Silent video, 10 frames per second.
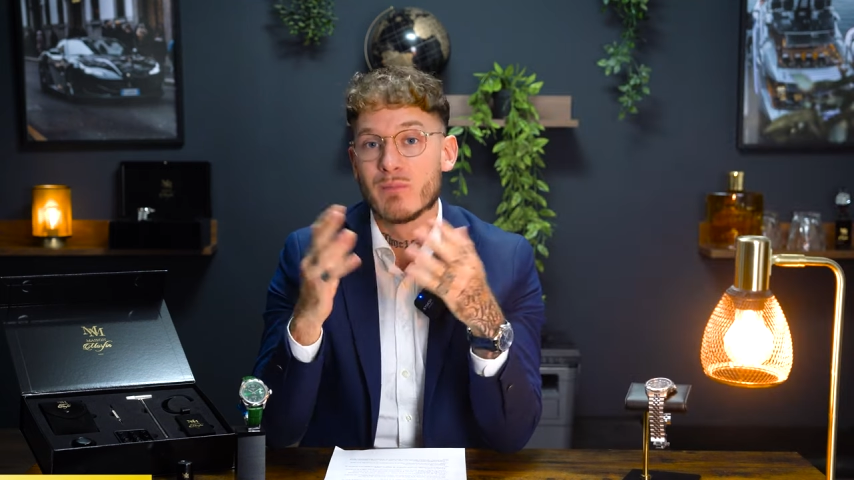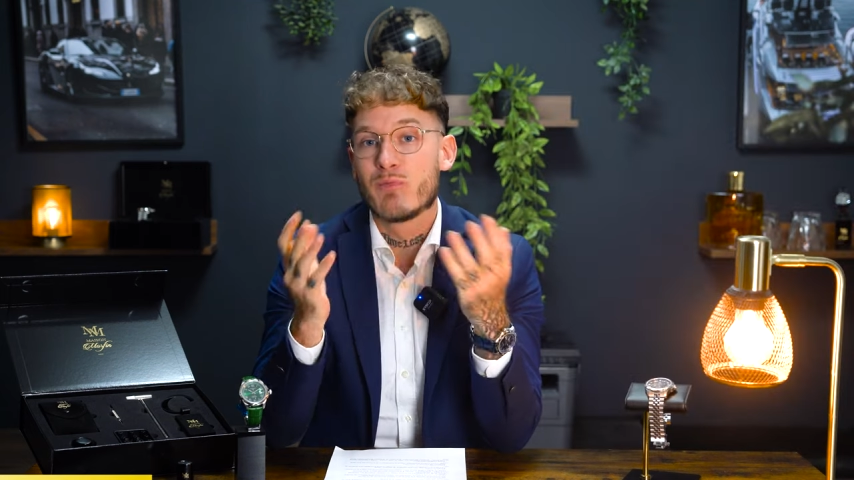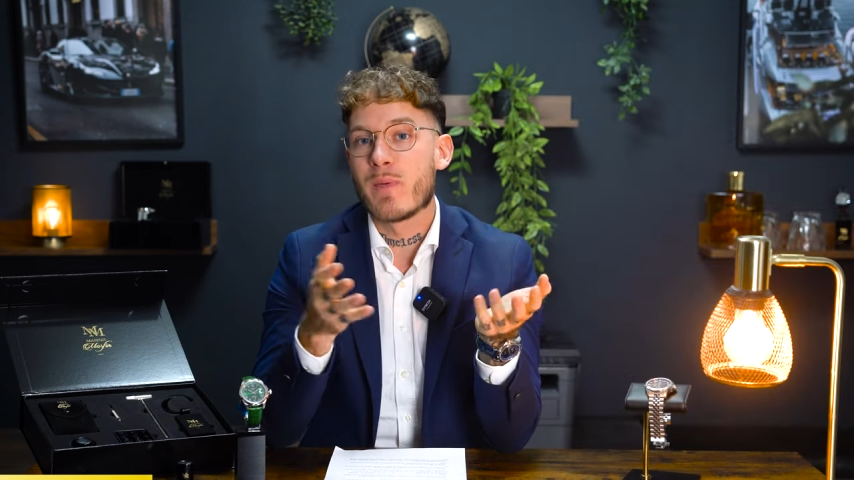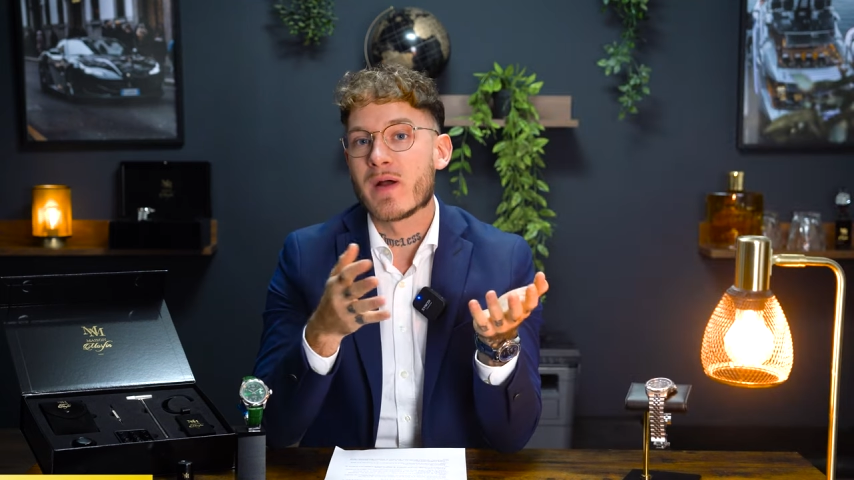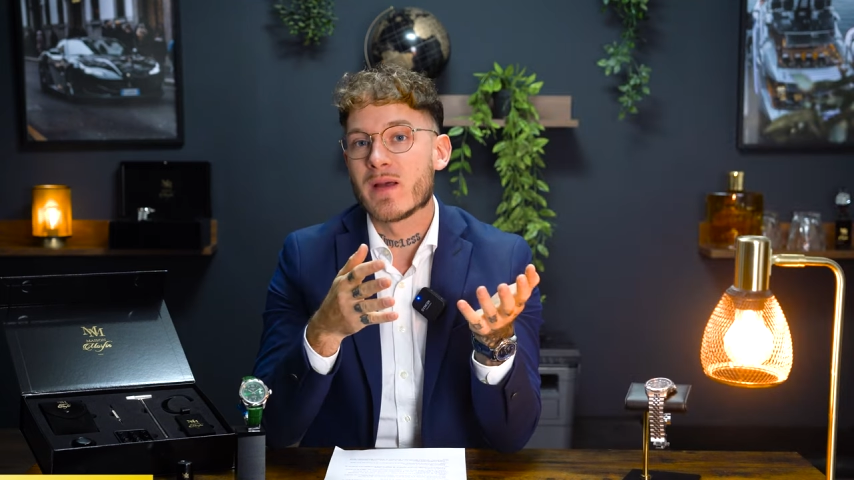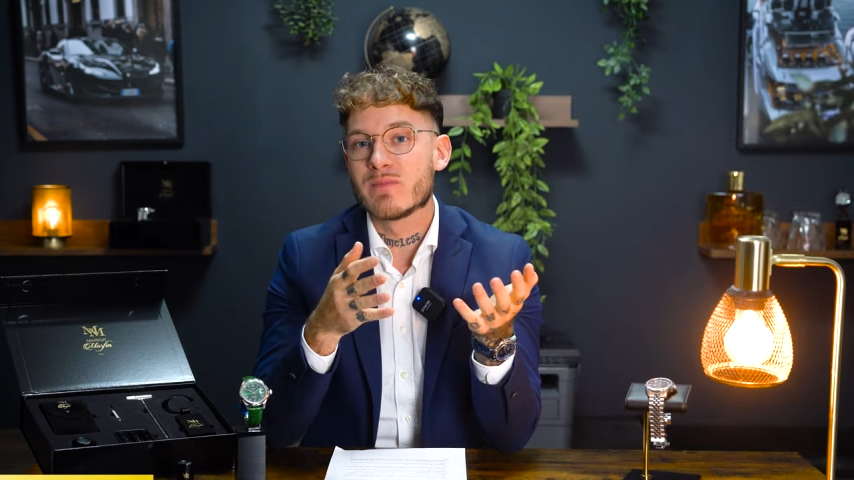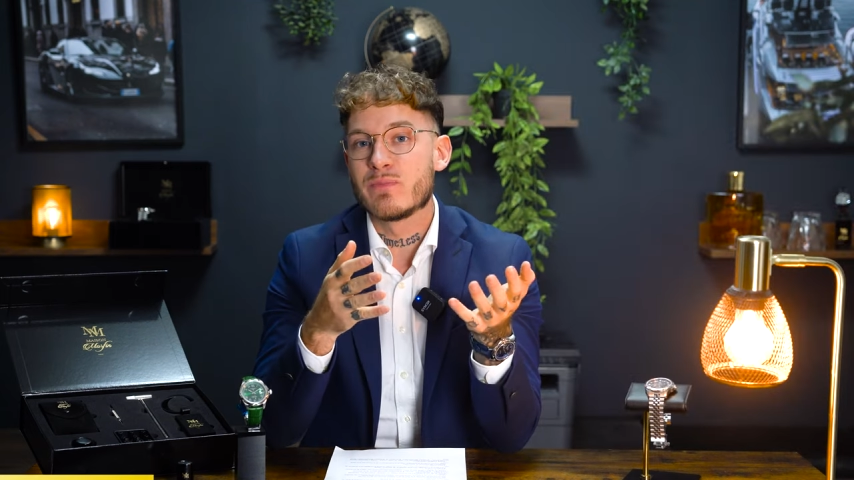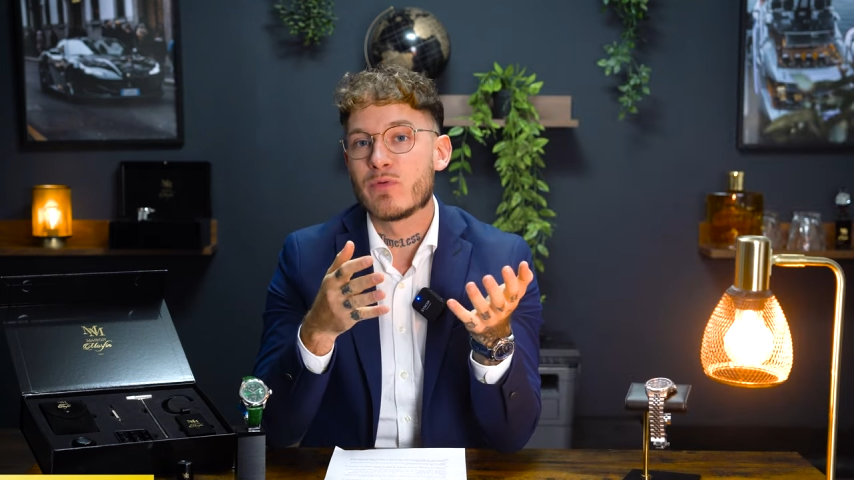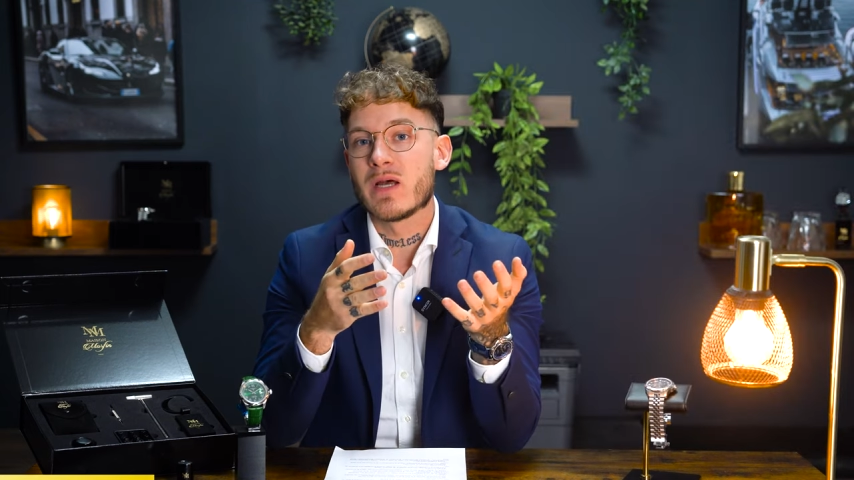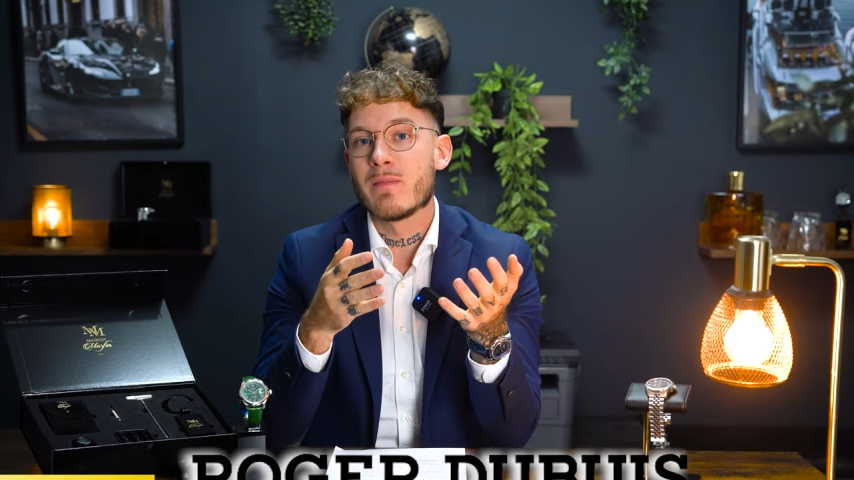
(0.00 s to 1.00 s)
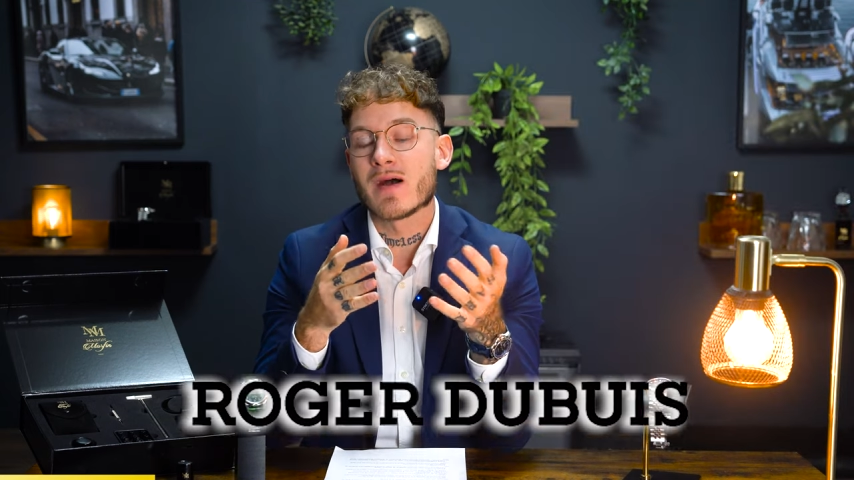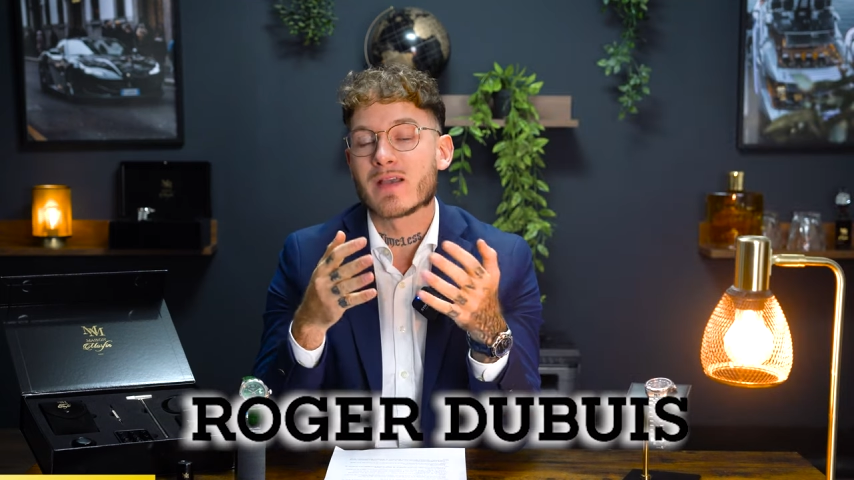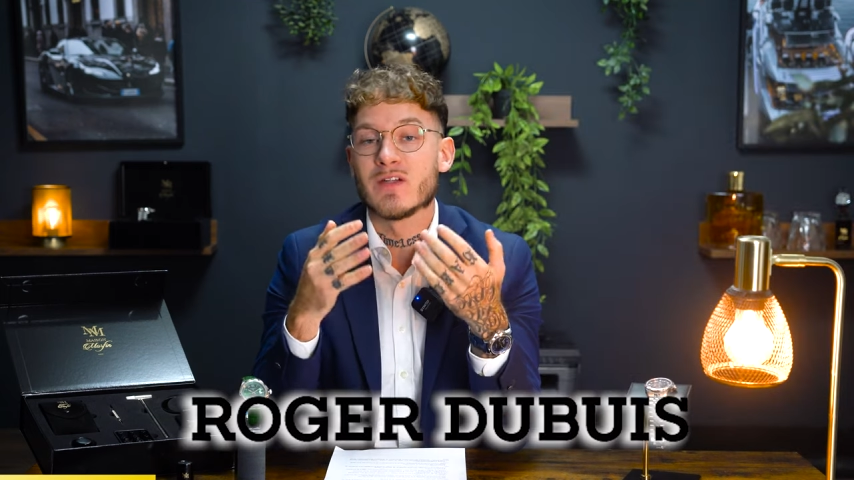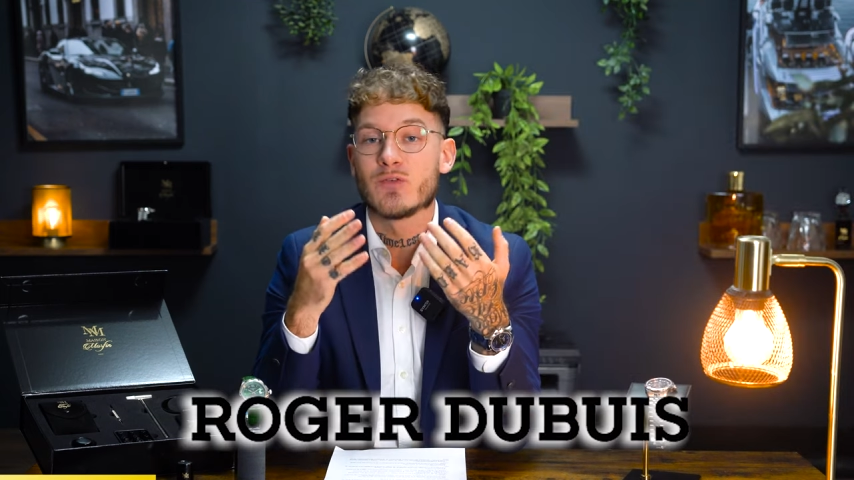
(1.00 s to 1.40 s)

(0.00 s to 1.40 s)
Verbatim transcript: Pour parler un petit peu de la marque,